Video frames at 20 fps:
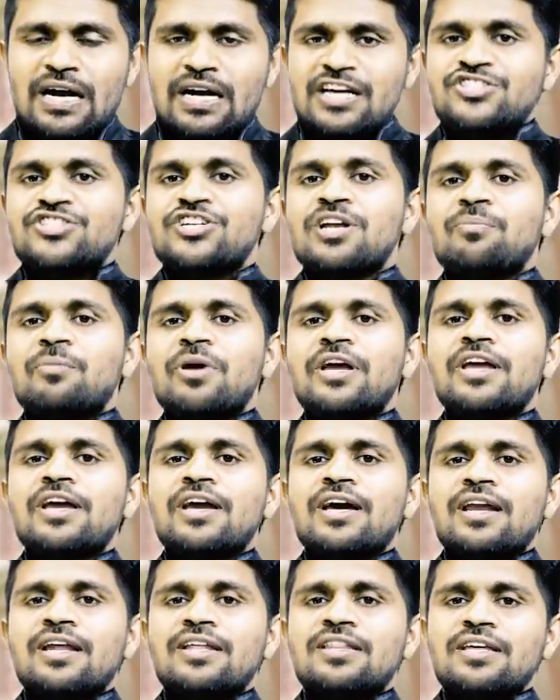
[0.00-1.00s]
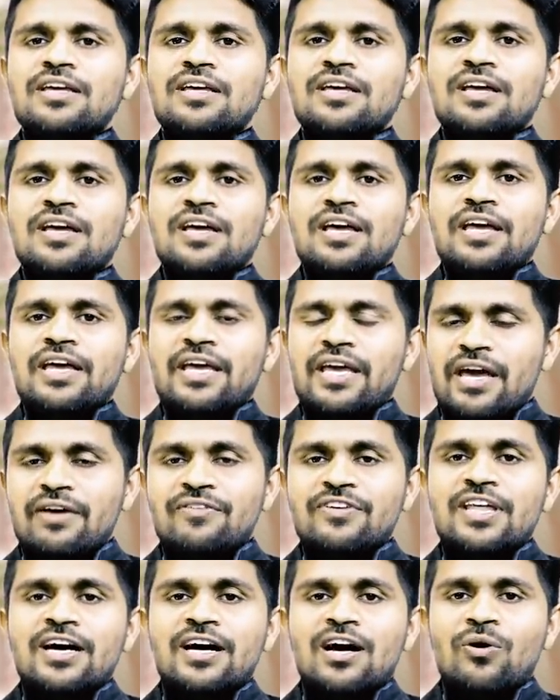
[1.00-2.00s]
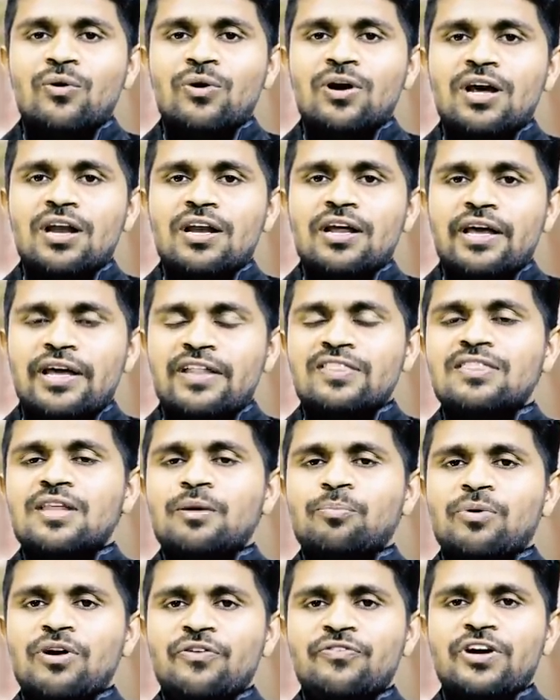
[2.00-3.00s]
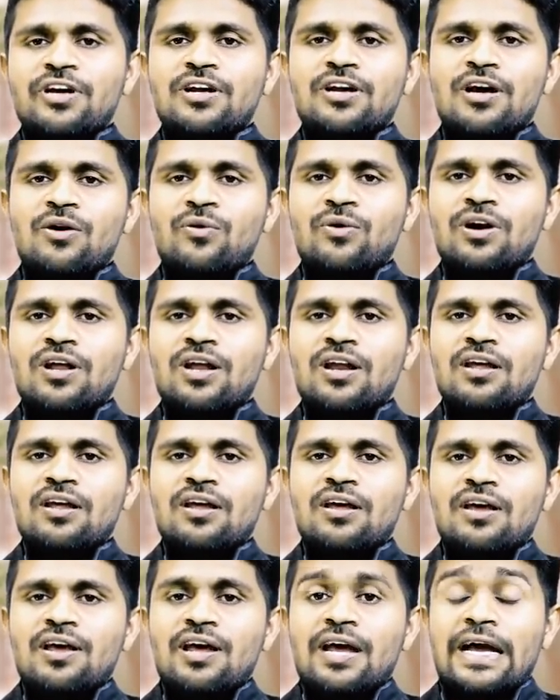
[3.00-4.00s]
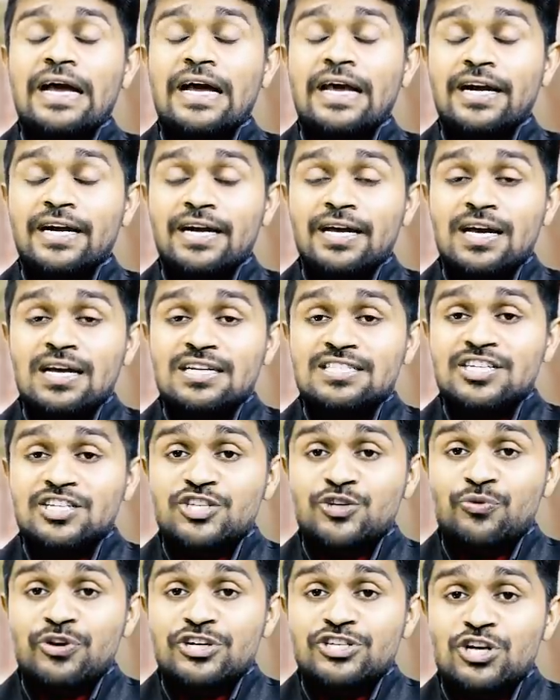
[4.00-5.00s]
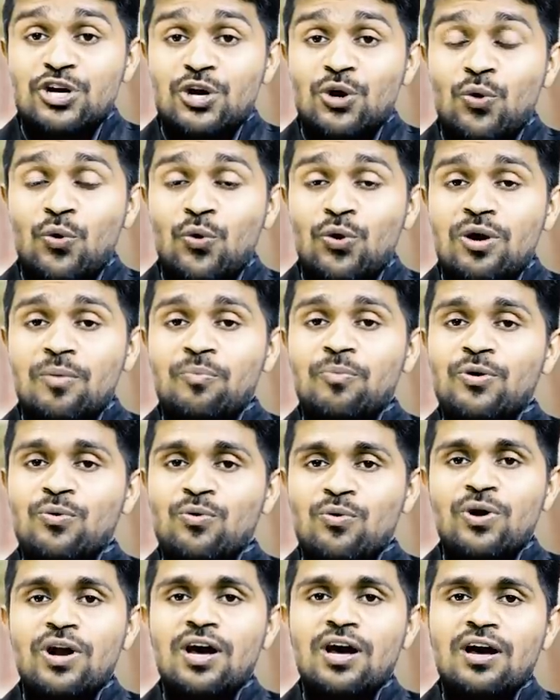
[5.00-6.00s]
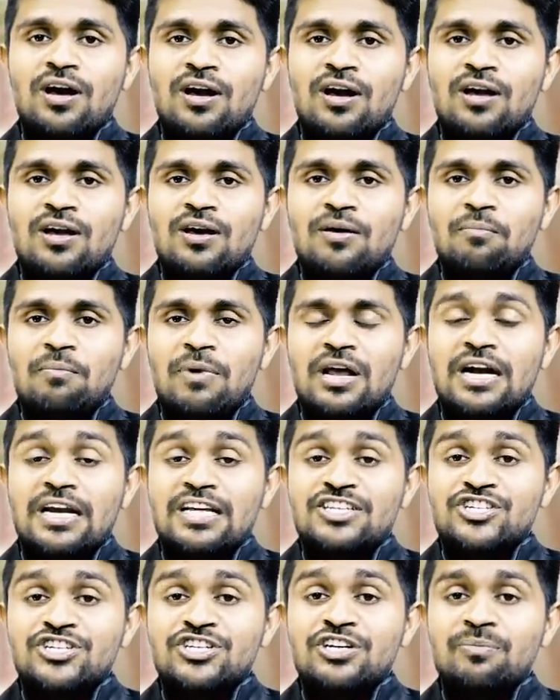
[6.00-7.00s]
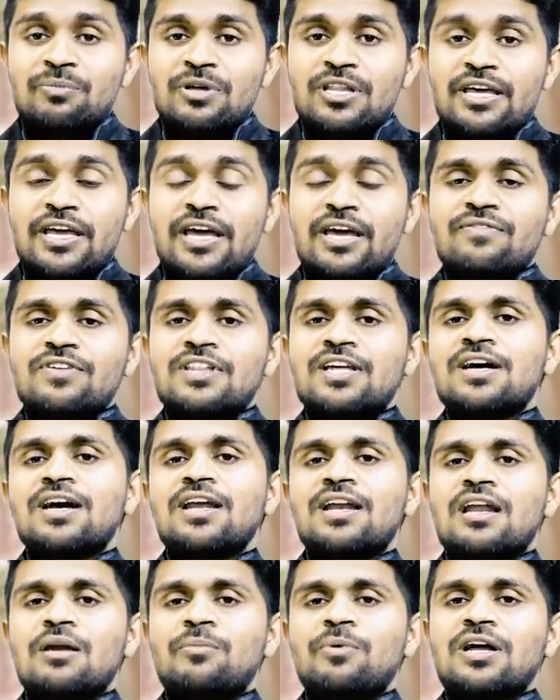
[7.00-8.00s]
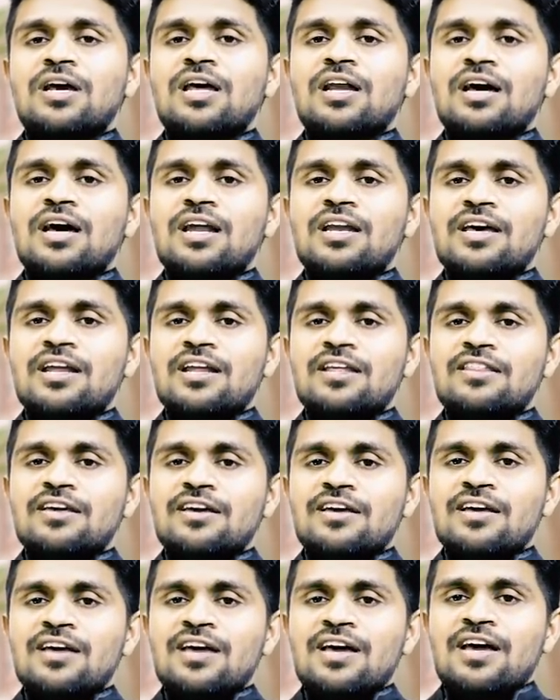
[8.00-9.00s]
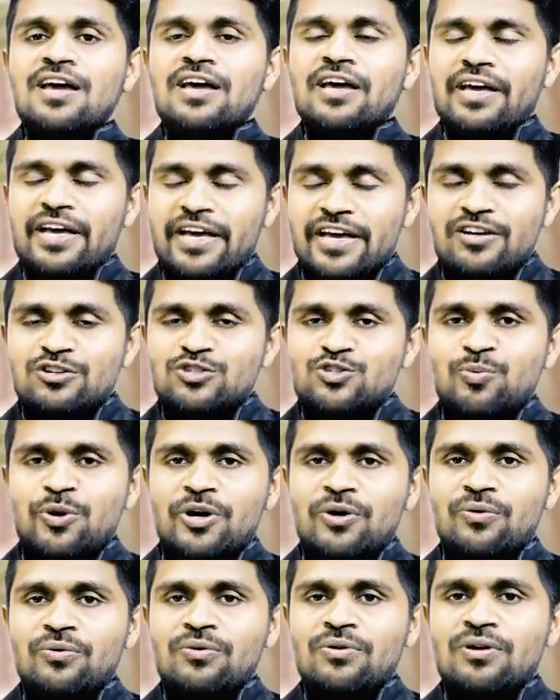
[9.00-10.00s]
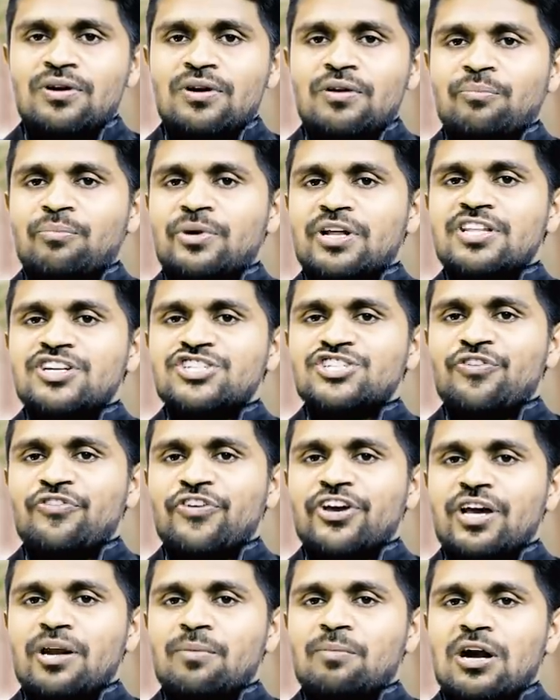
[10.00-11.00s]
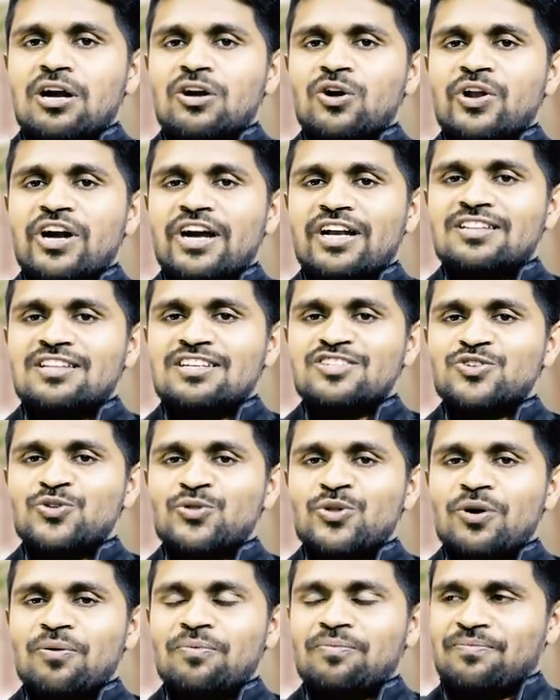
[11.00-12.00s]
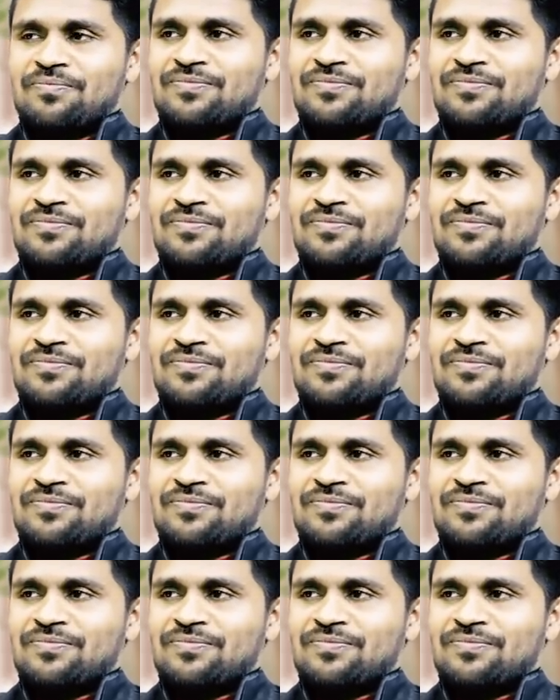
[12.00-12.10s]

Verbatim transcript: డెసిషన్ మేకింగ్ అనేది ఏ విధంగా ఉండాలి ఎంత పర్ఫెక్ట్గా ఉండాలి క్రిటికల్ సిచ్యువేషన్లో ఉన్నప్పుడు కూడా మన డెసిషన్ మీద ఏ విధంగా నిలబడగలగాలి అనేది ఈరోజు మనం బ్రదర్ షఫీ గారి మాటలో అడిగి తెలుసుకుందాం